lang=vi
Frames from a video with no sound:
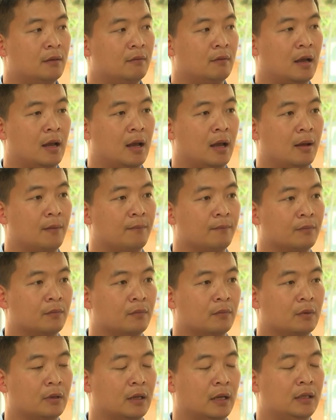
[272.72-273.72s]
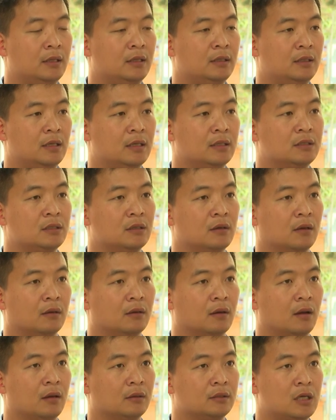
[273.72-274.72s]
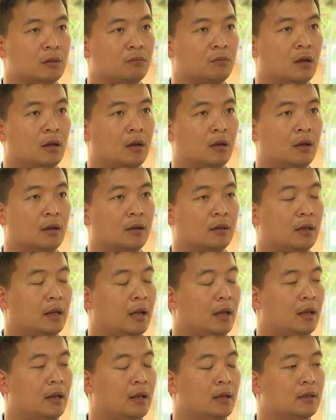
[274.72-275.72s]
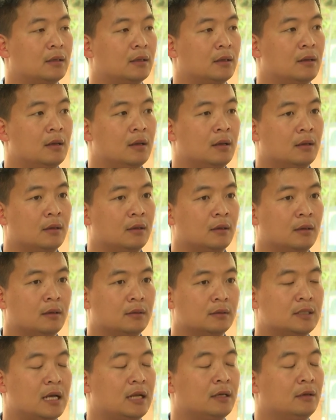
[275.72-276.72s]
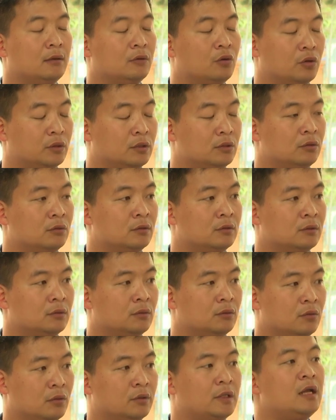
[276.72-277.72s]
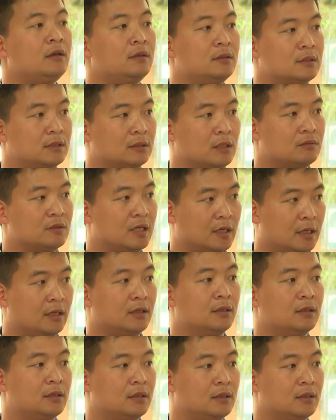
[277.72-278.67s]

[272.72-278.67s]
và cái thị trường trong ờ, cái gia nội nội thất trong gia đình.